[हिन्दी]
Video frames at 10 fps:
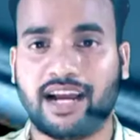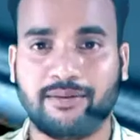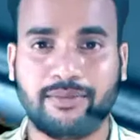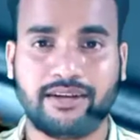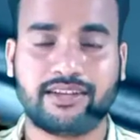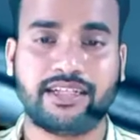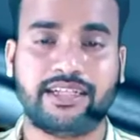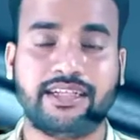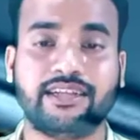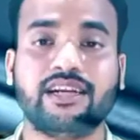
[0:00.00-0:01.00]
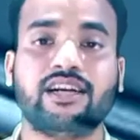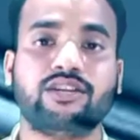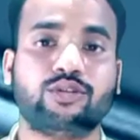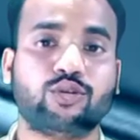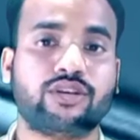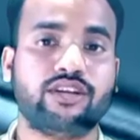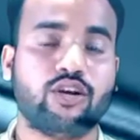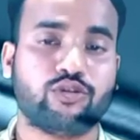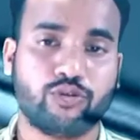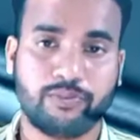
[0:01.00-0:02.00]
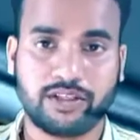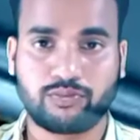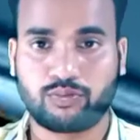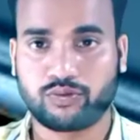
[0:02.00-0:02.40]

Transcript: का डायमे सिटी जो कि 920